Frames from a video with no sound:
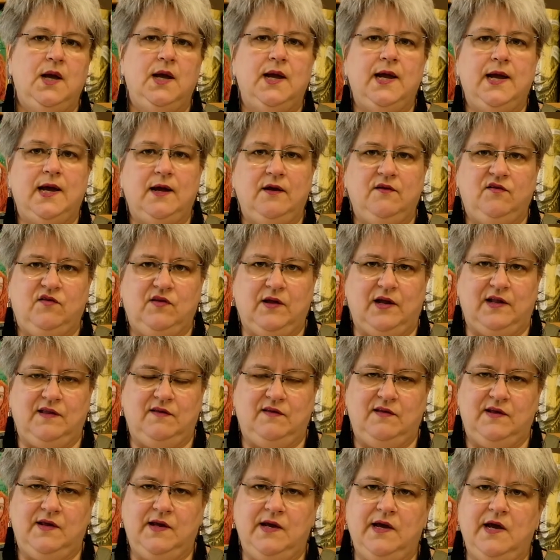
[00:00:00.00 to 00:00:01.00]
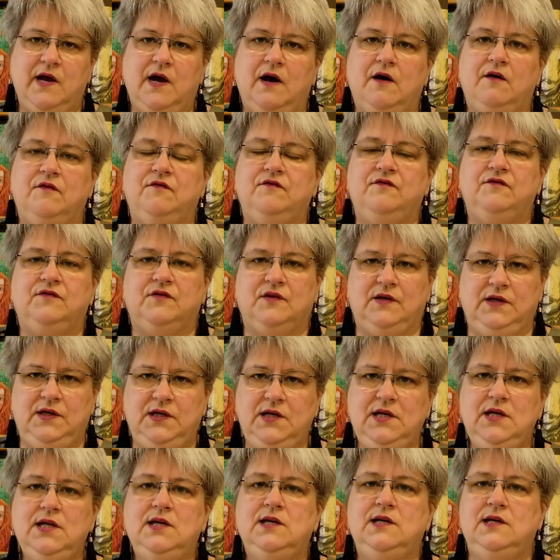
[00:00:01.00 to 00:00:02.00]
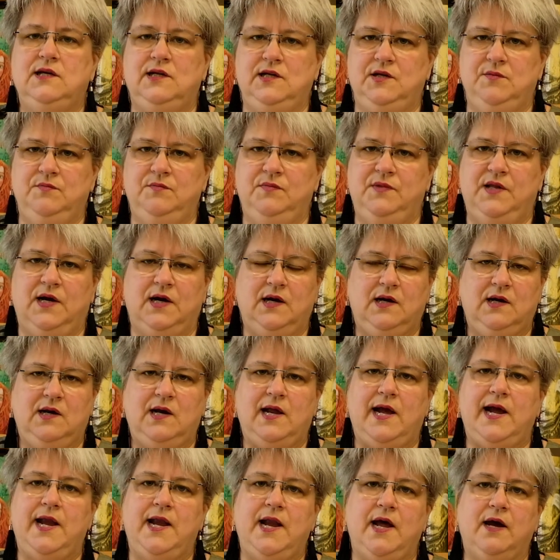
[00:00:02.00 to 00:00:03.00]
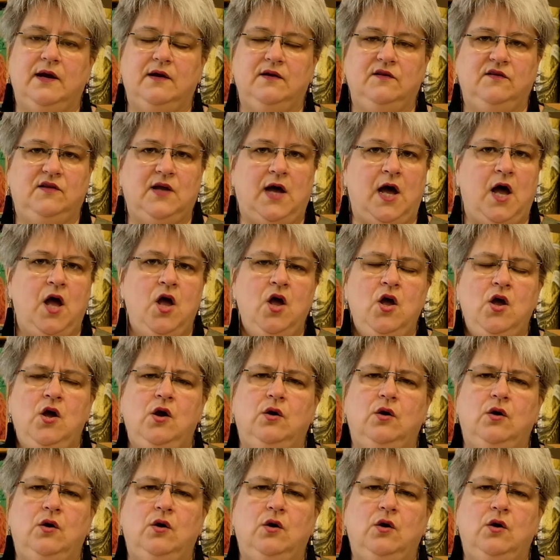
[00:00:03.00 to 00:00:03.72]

Er ist ein sehr friedliebender kleiner Ritter